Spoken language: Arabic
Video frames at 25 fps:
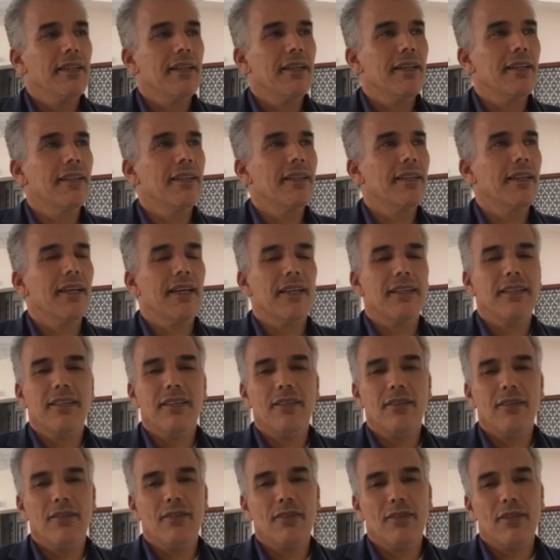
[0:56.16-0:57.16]
أن
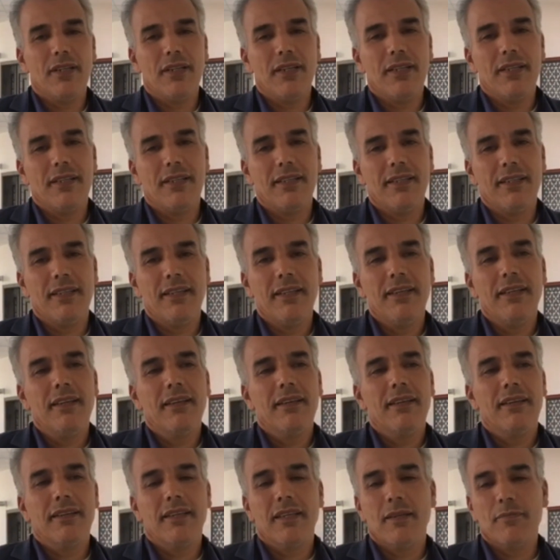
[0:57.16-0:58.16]
هذه اللغة
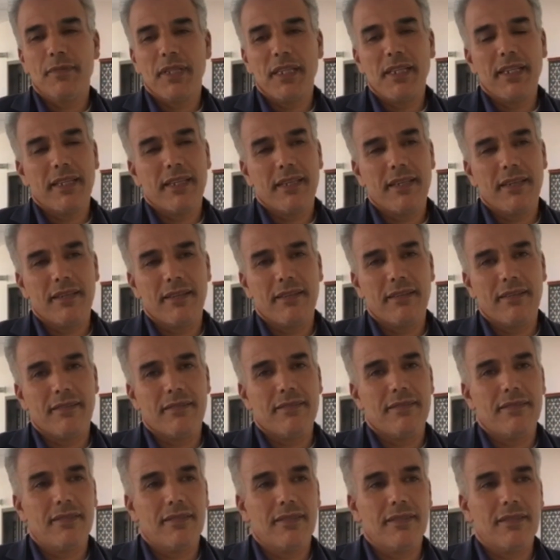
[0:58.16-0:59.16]
يمتلكها
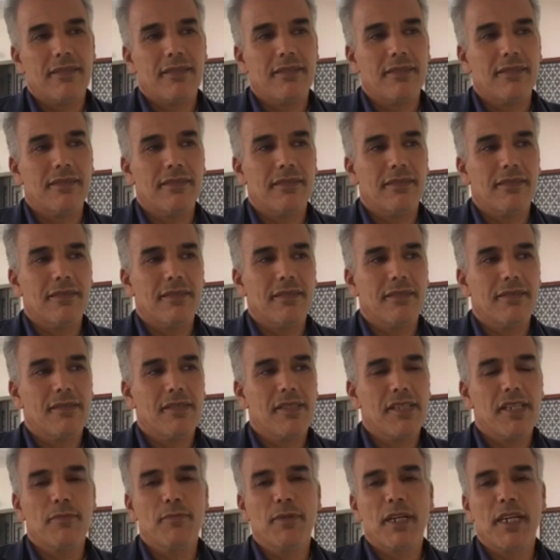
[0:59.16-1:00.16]
آه،
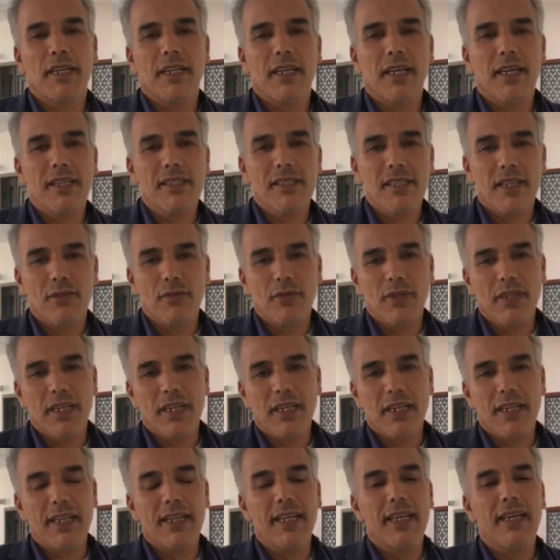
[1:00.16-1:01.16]
سين من الناس أو
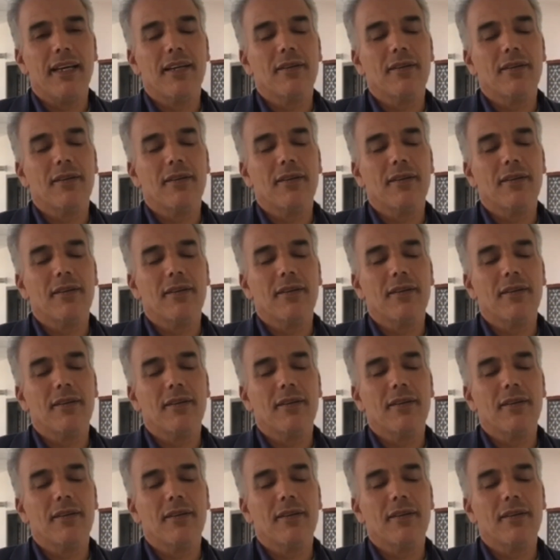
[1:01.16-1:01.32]
غيره لا